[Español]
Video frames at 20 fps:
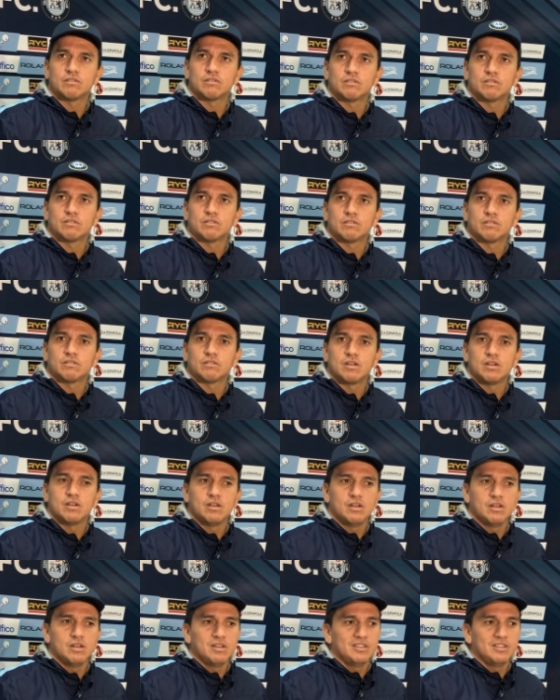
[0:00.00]
el gol.
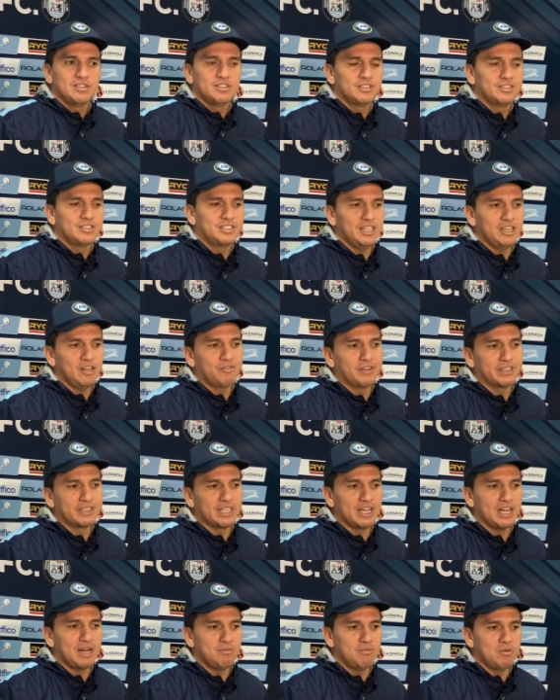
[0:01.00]
Sí, lo
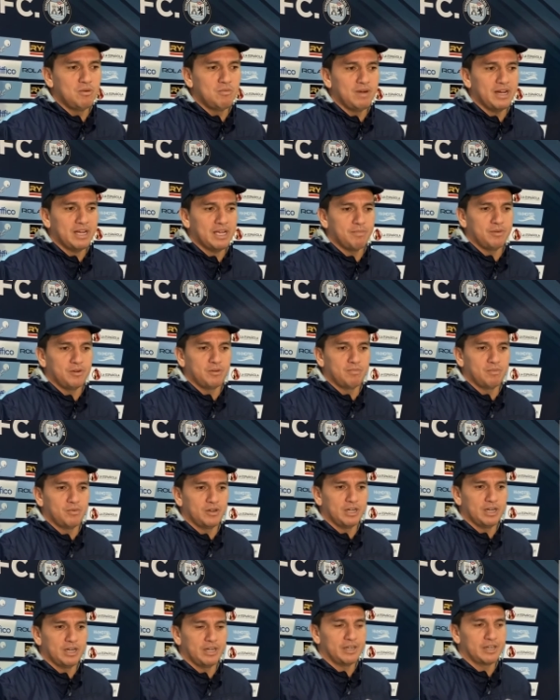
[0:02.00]
festejamos más que por,
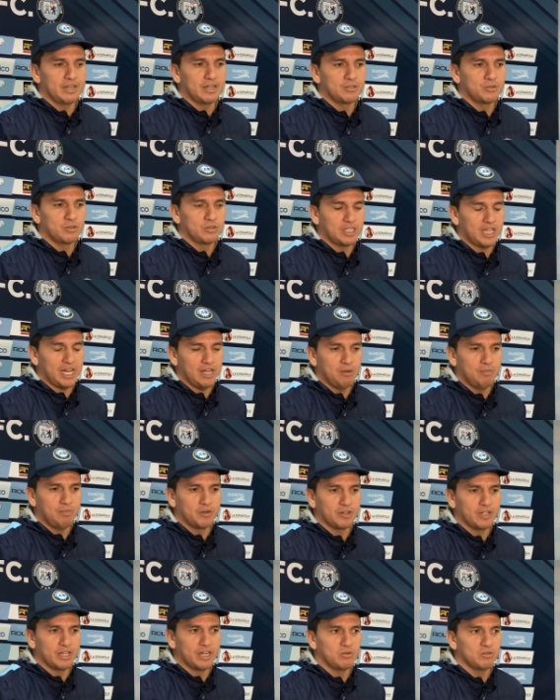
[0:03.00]
por el resultado,
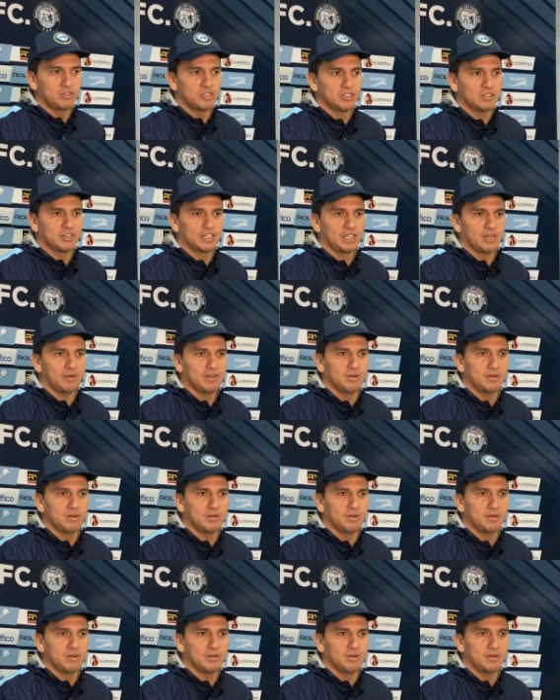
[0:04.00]
porque era un chico que estaba